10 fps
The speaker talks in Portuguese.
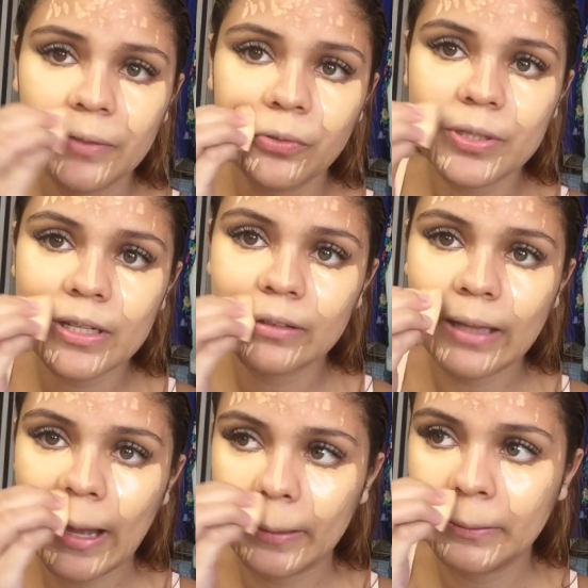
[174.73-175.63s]
você
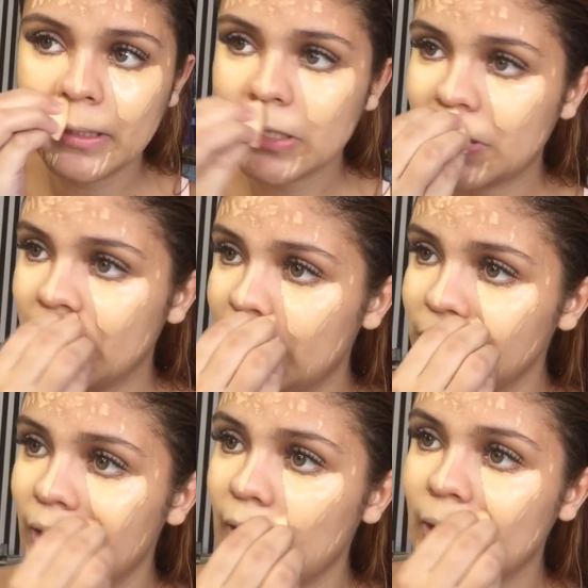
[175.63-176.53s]
tá
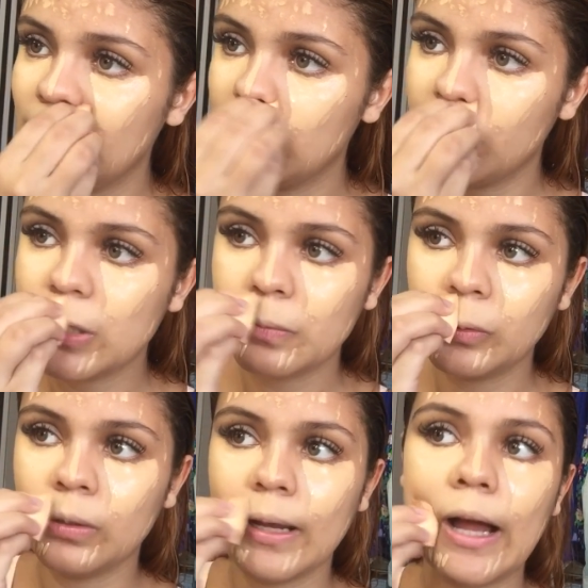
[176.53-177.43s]
deixando ela ali no mesmo
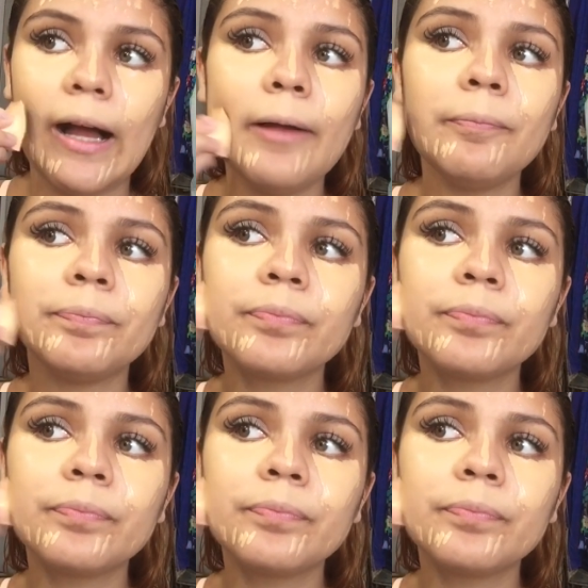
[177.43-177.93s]
lugar